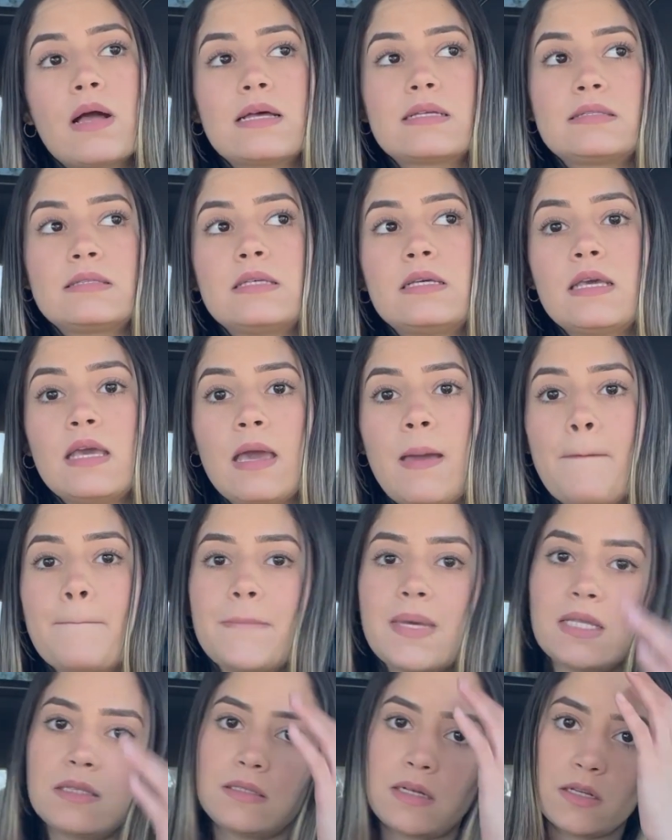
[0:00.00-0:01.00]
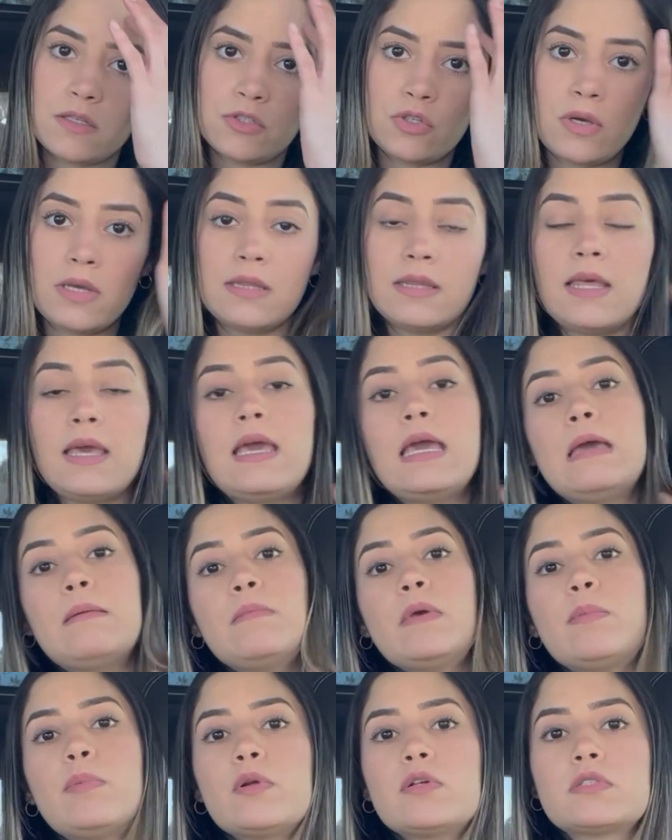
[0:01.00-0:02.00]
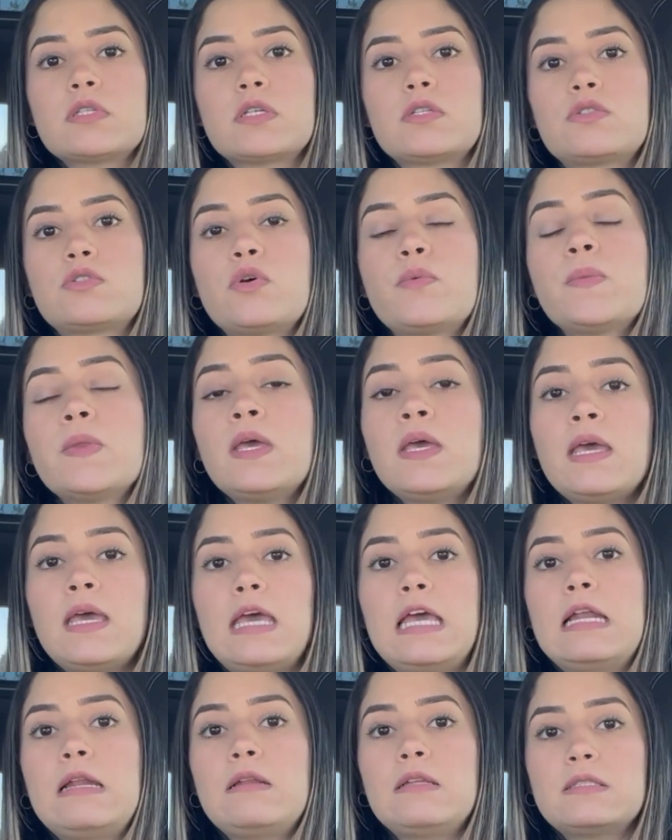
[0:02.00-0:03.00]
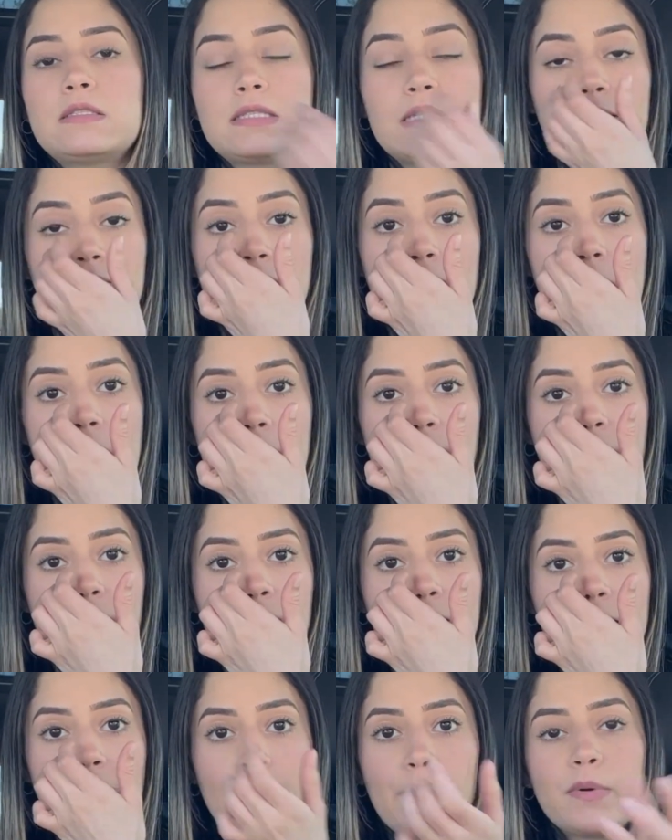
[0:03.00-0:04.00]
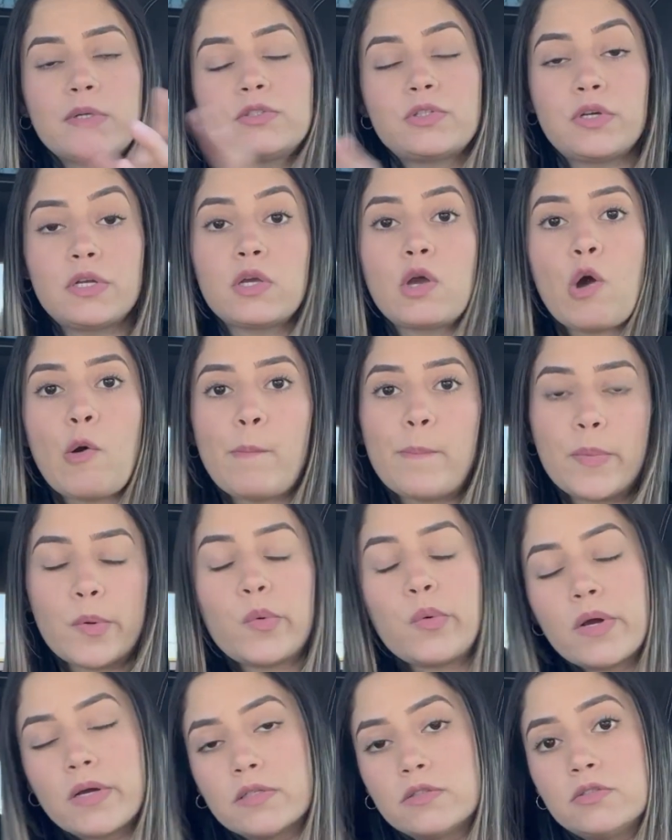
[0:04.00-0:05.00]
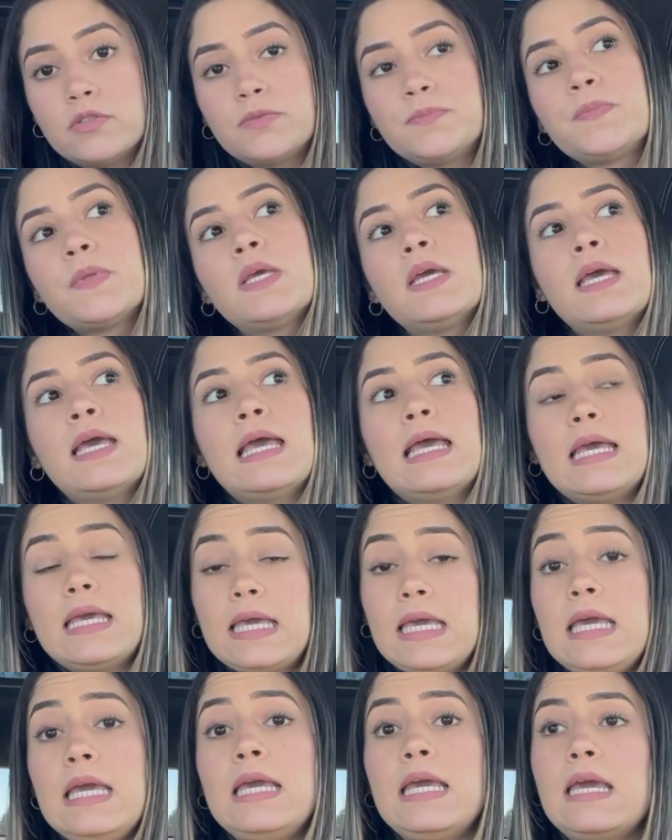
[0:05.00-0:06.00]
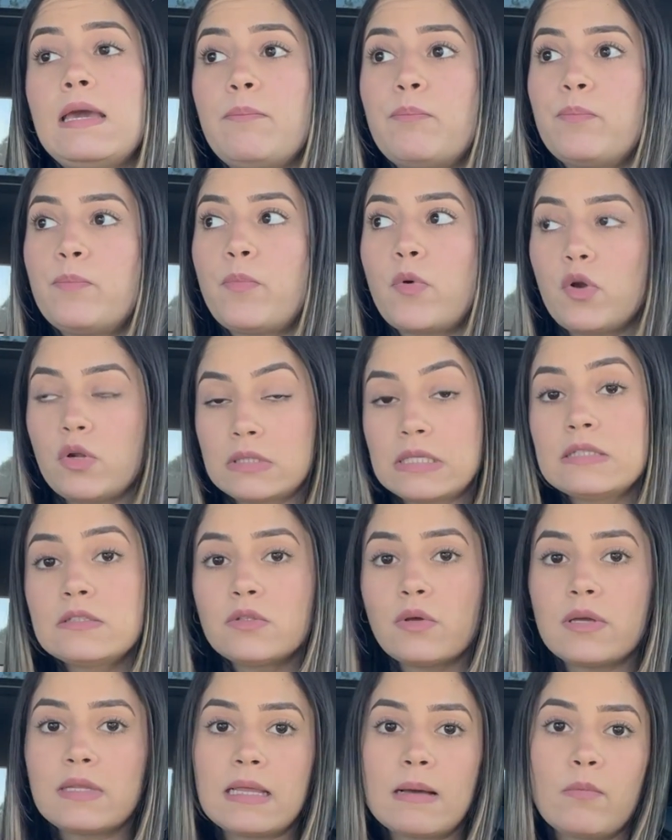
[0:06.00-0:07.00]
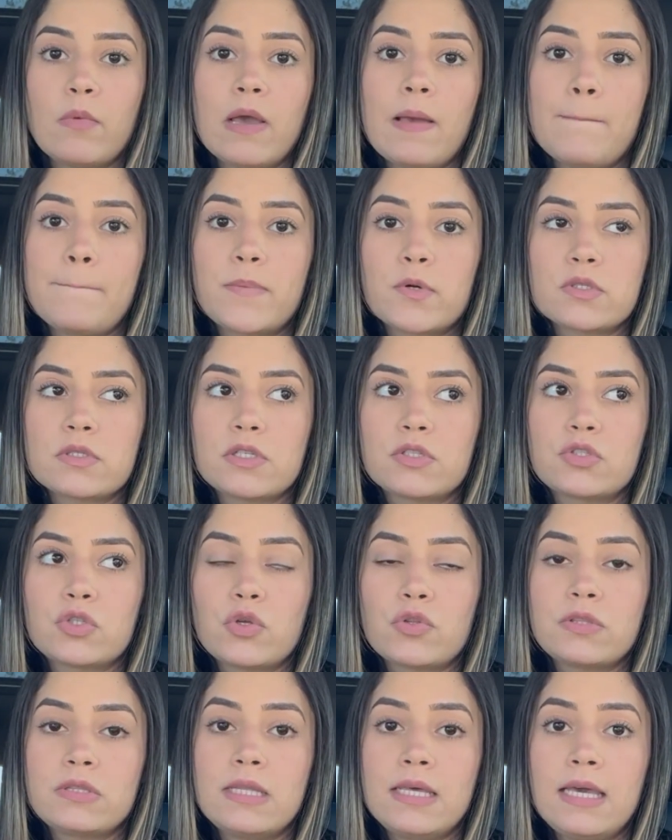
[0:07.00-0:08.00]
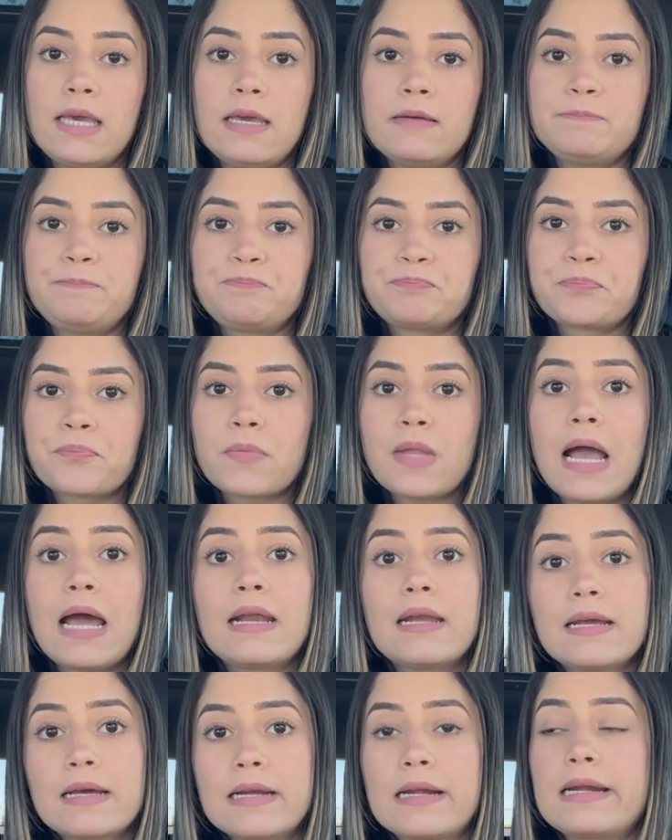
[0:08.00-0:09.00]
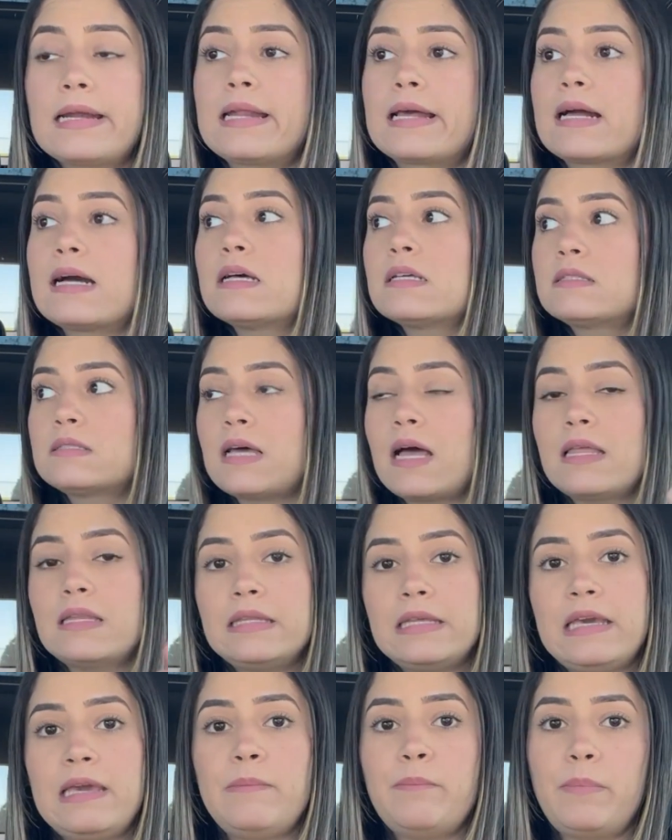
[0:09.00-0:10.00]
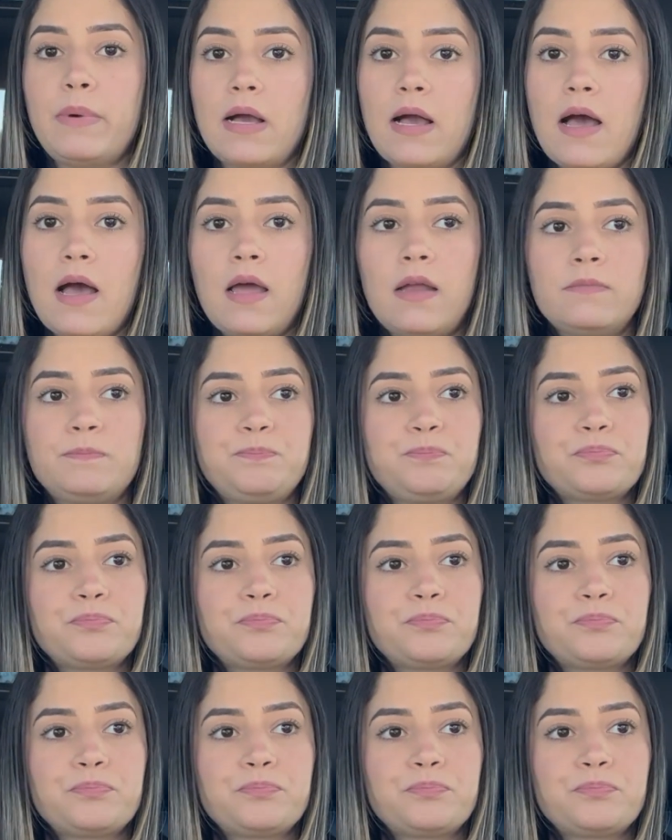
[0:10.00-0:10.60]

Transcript: Así que mientras yo esté en mi proceso, él se va a vivir a Puerto Rico por un año y por lo tanto estamos en proceso de arreglar la casa, de empacar.